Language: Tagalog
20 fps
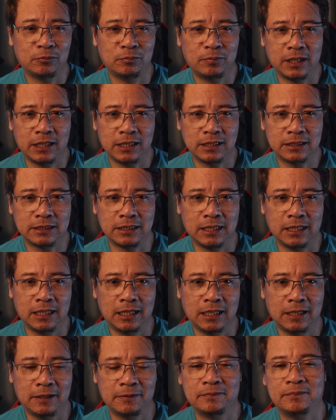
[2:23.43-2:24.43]
kumpara
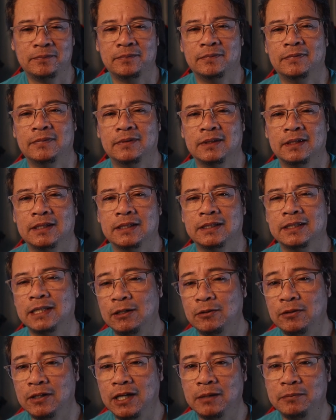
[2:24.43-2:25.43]
sa
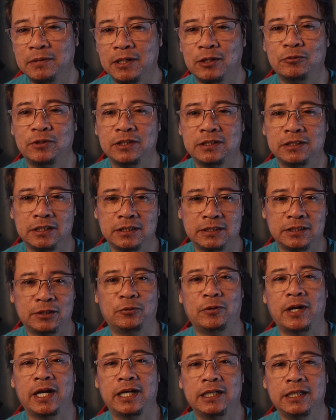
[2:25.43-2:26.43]
dalawang camera which is
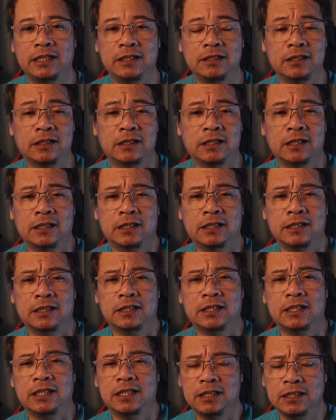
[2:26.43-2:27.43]
running
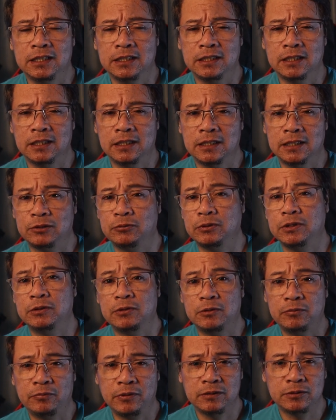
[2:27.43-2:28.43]
in uh,
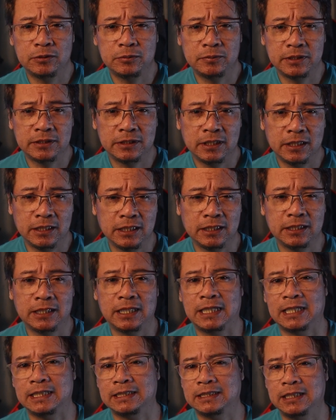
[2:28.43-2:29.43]
24 frames per second
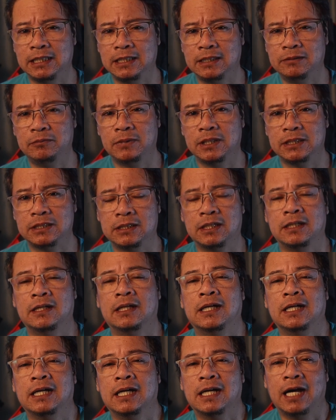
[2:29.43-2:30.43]
then I think much
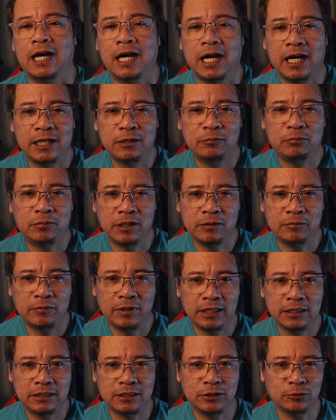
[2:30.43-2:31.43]
higher frame
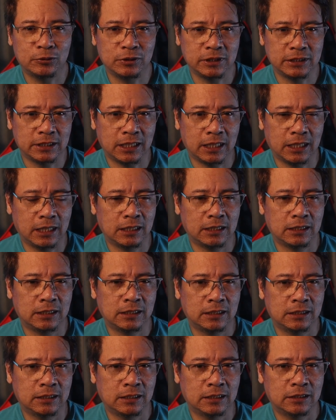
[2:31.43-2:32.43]
rate yung isa
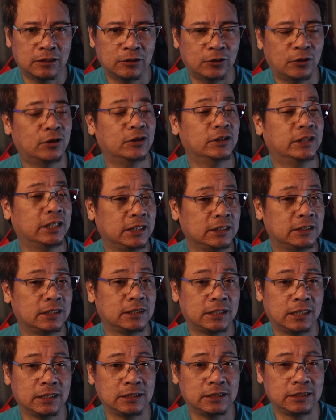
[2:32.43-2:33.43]
or the
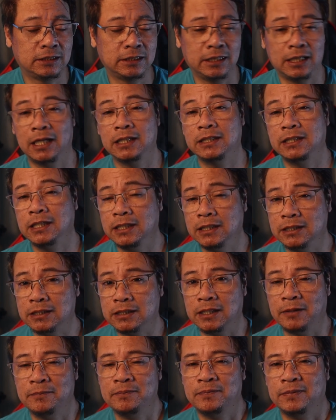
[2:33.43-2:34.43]
Insta360 I think
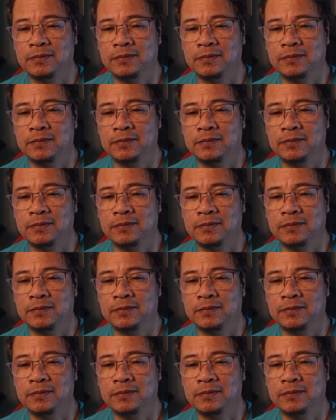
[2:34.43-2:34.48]
it's